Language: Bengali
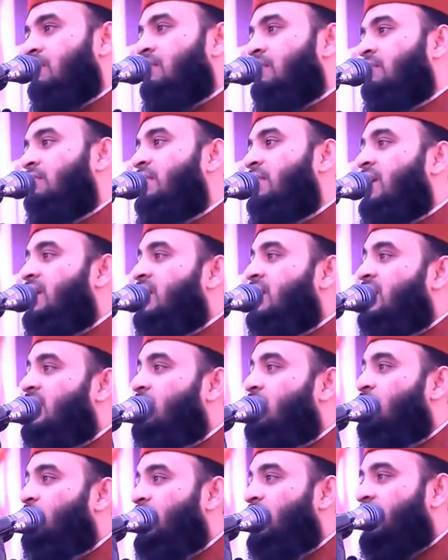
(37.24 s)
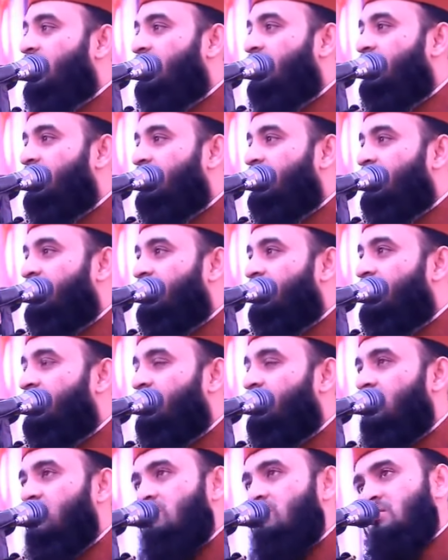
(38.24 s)
বিয়েকে কি করবেন
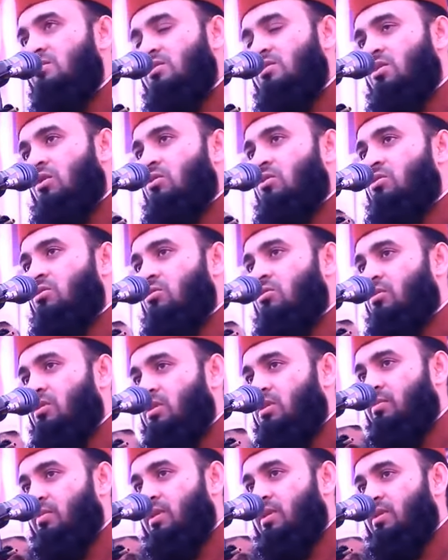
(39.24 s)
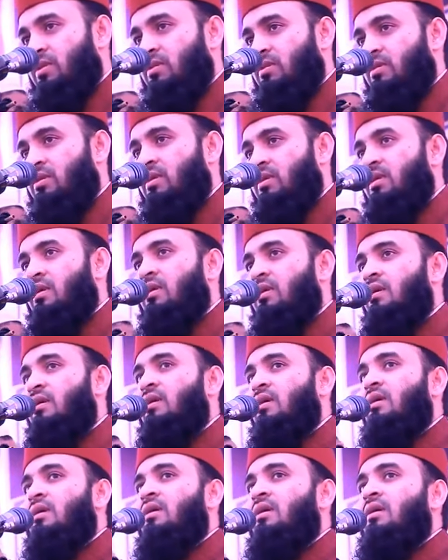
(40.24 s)
সহজ করে দেবেন
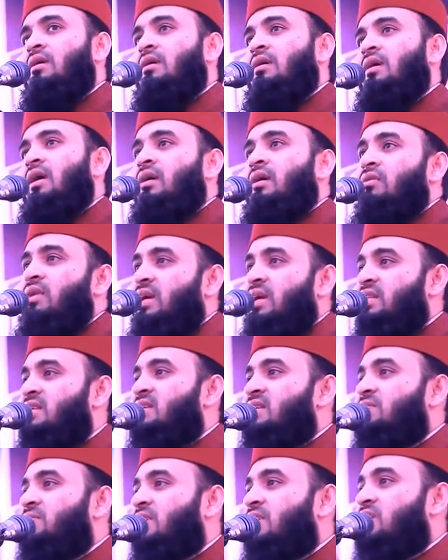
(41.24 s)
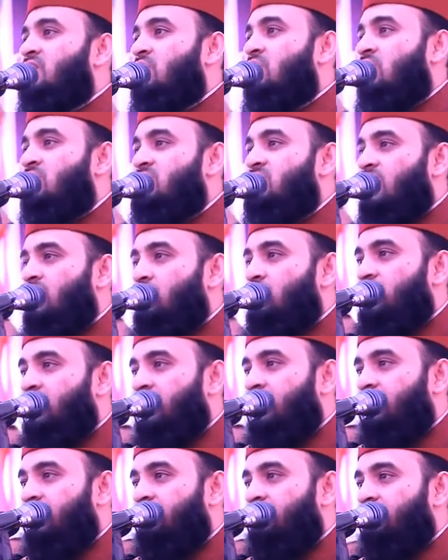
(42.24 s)
এখন এই দেশে বিয়ে সহজ না
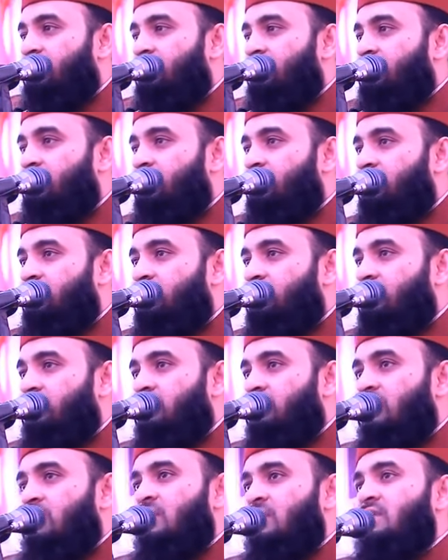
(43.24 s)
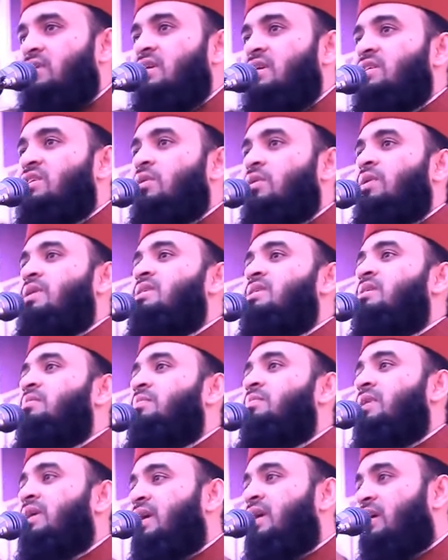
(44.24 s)
কঠিন যেই সমাজে
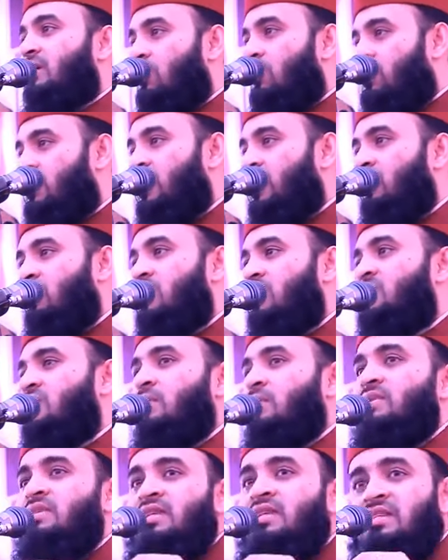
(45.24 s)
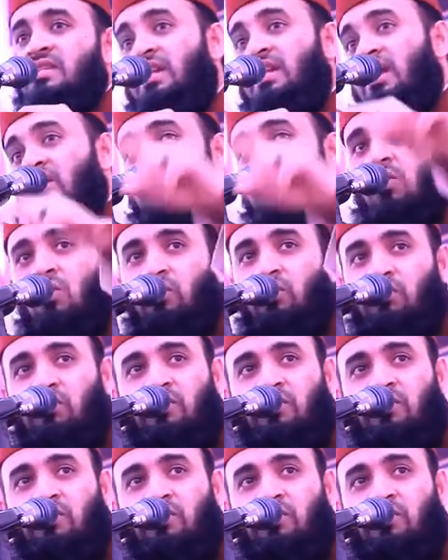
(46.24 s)
বিয়ে কঠিন ওই সমাজে জিনা সহজ